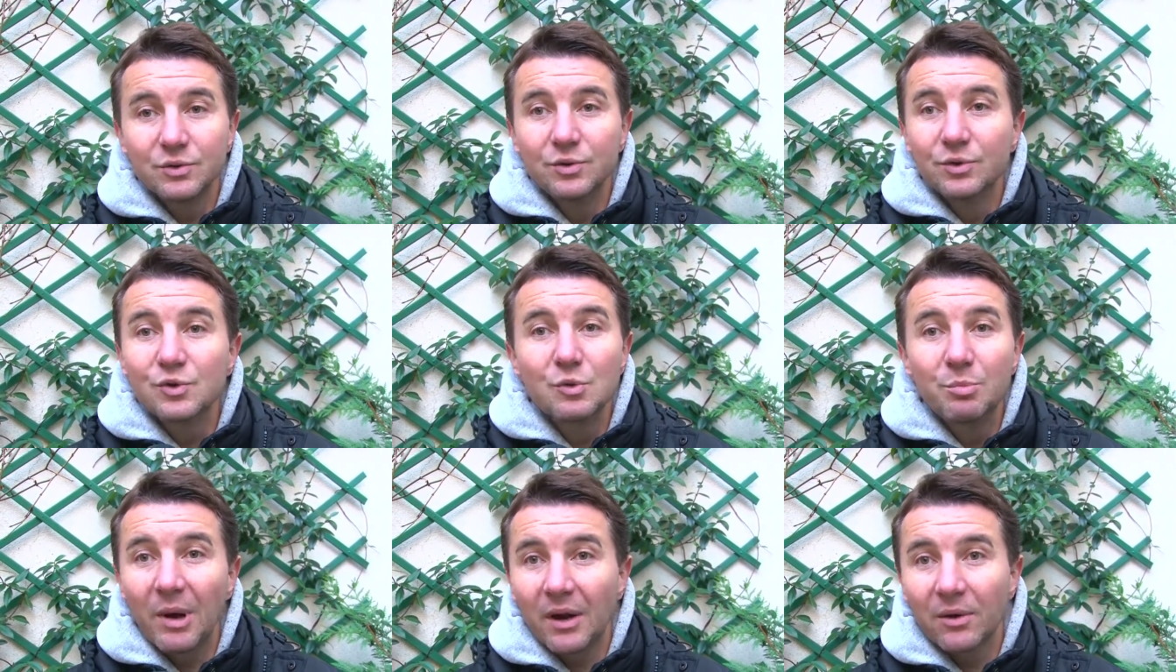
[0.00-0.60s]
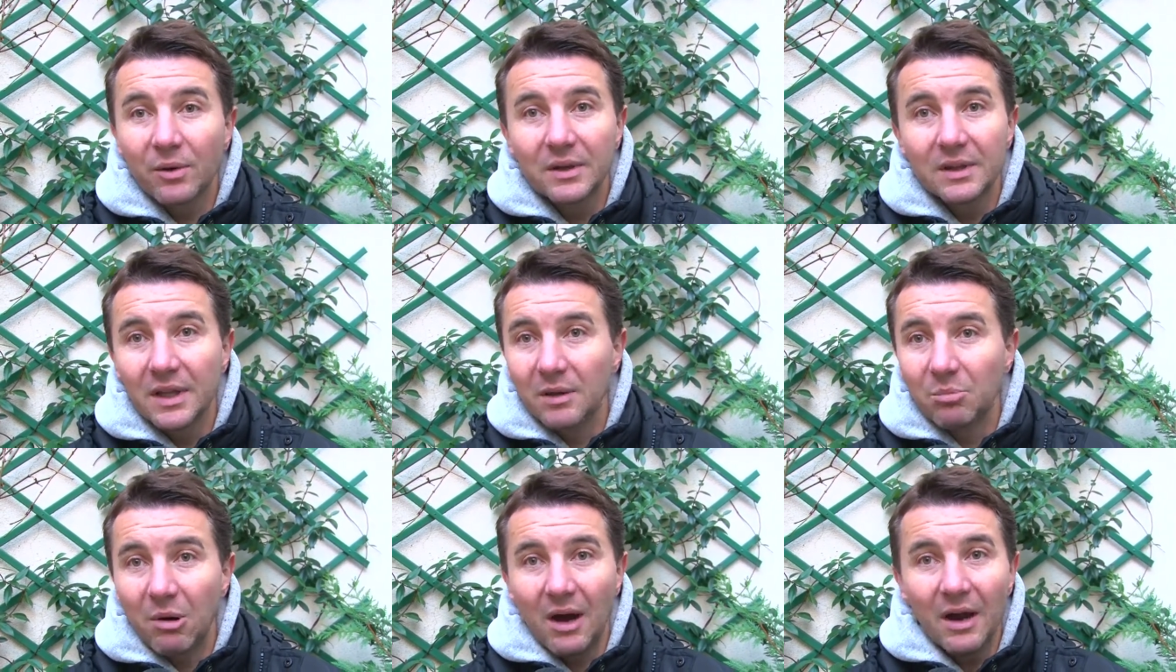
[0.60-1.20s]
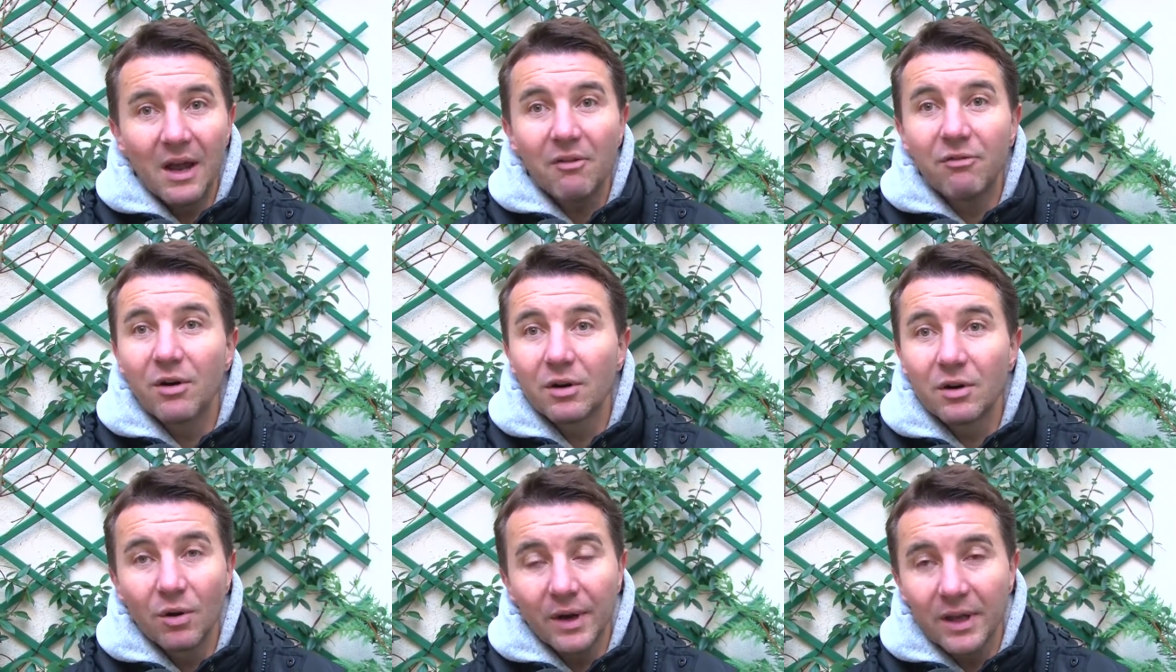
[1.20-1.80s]
de supériorité, pas un regard
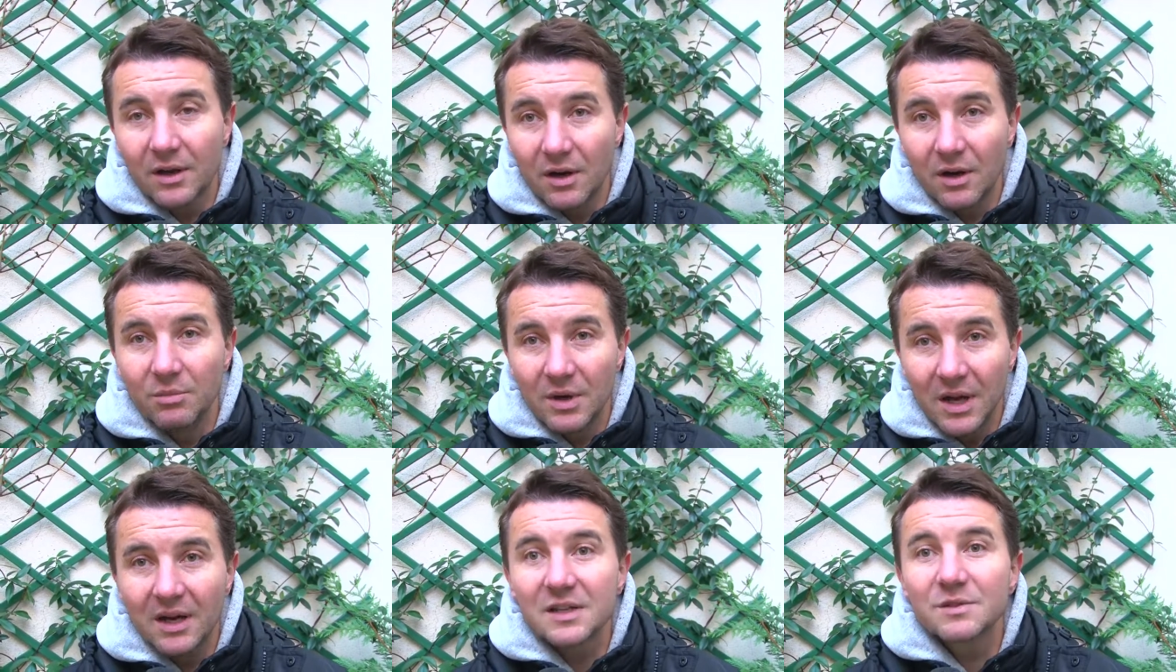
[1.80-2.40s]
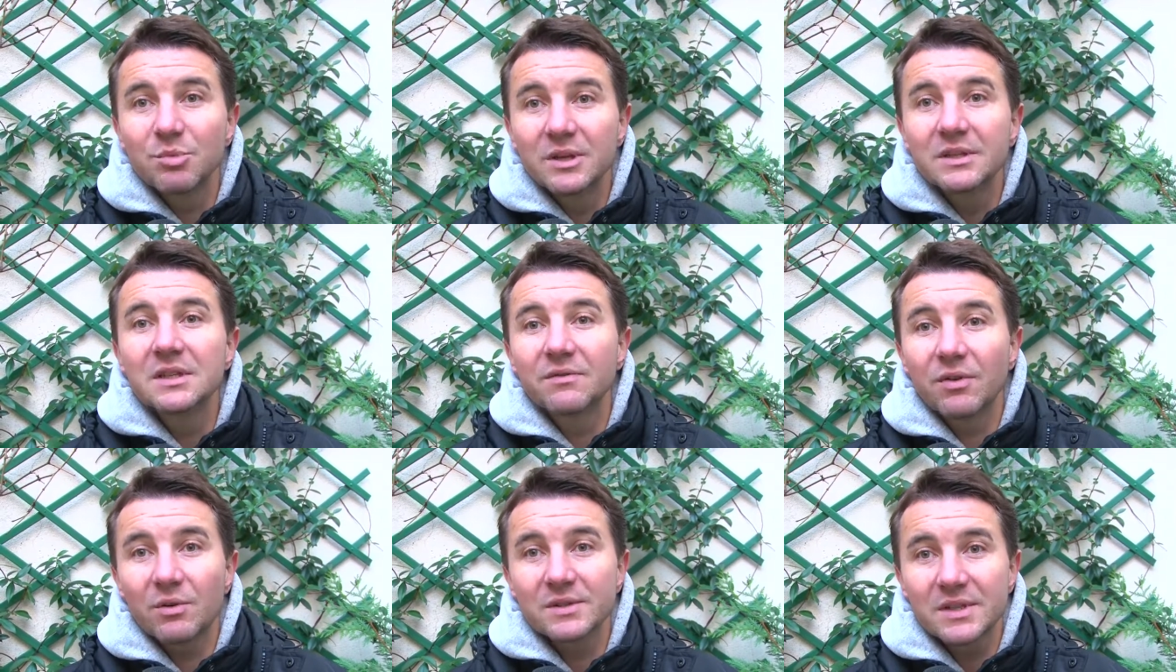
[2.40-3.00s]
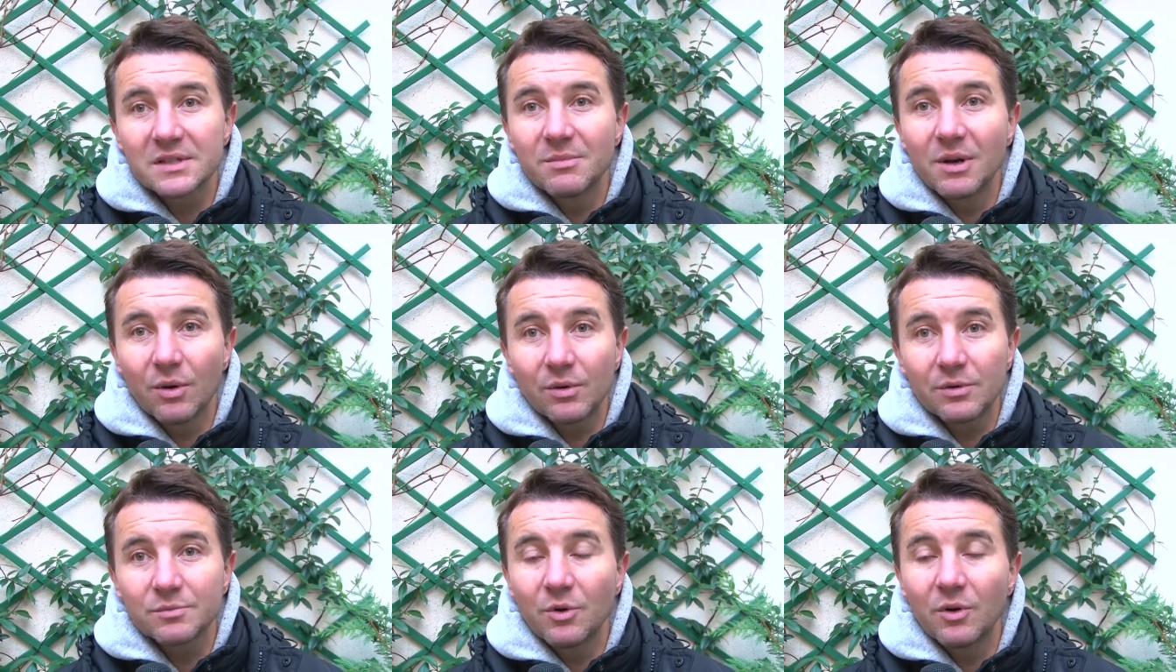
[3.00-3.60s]
folklorique, comme la classe politique française
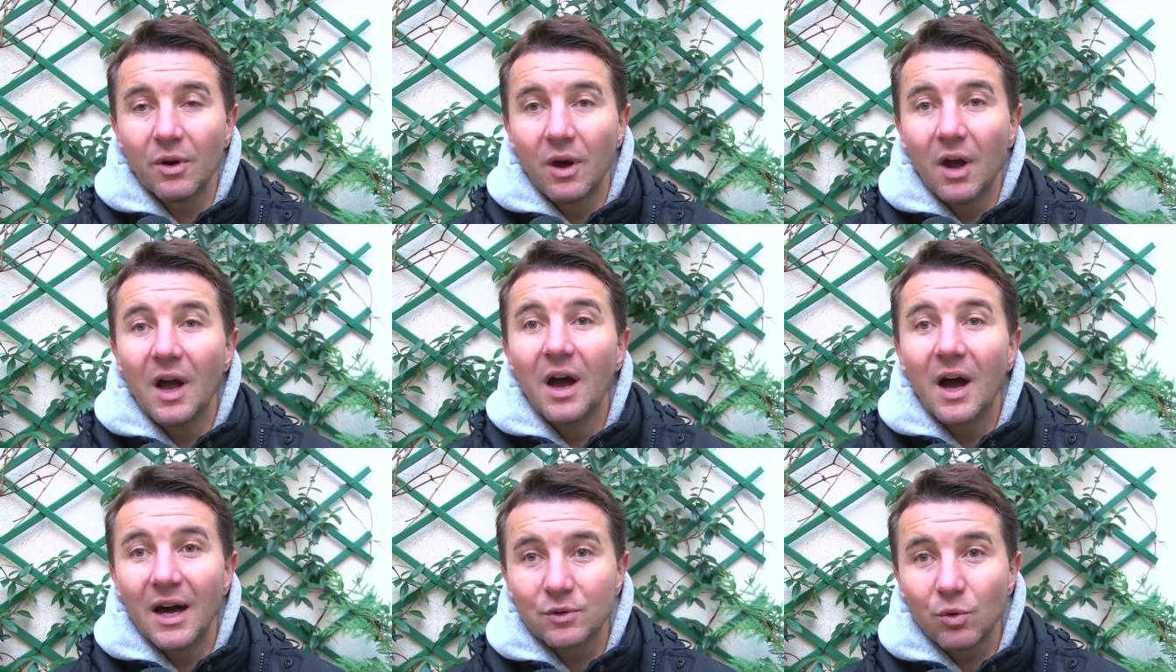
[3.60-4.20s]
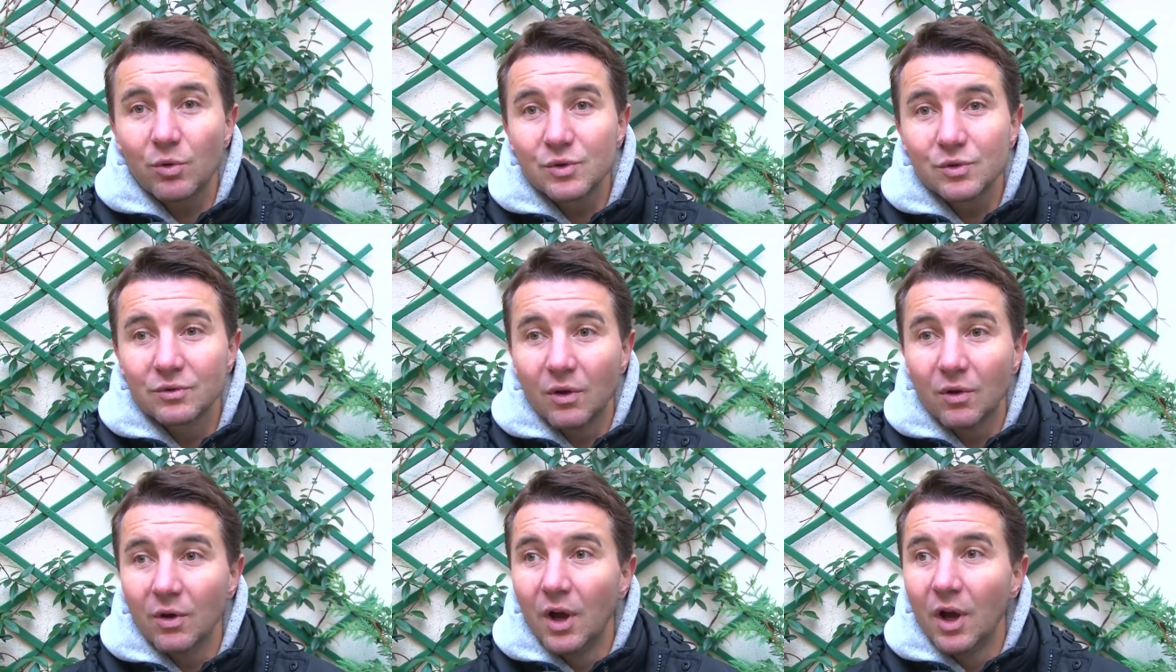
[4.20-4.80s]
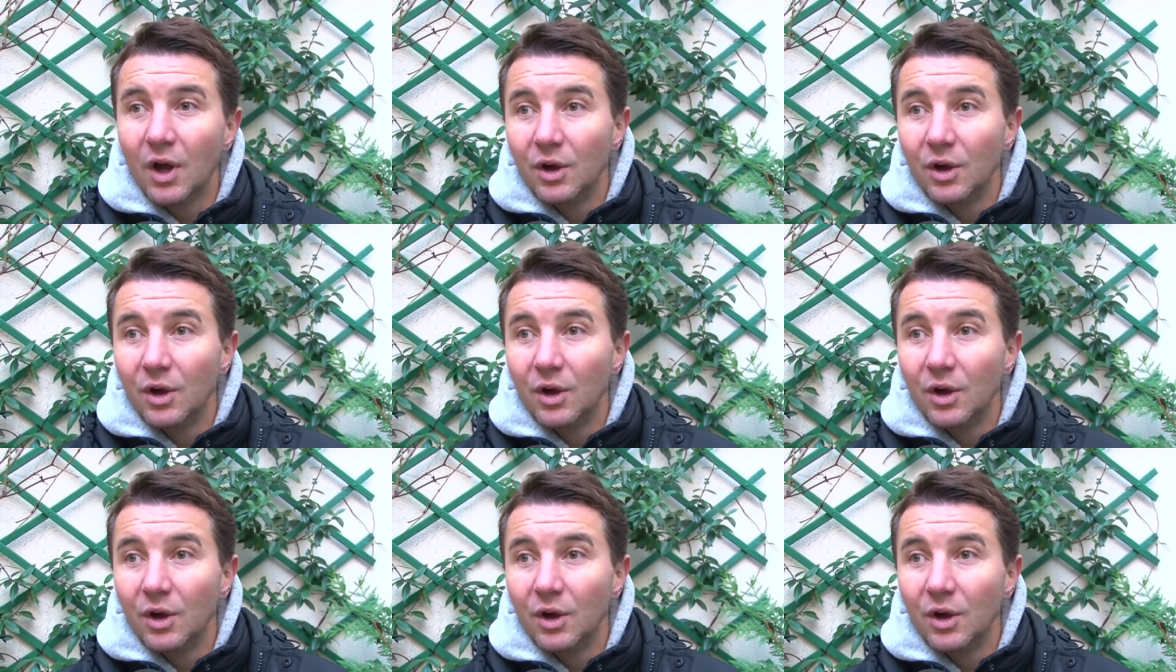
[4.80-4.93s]
malheureusement euh, a, trop souvent.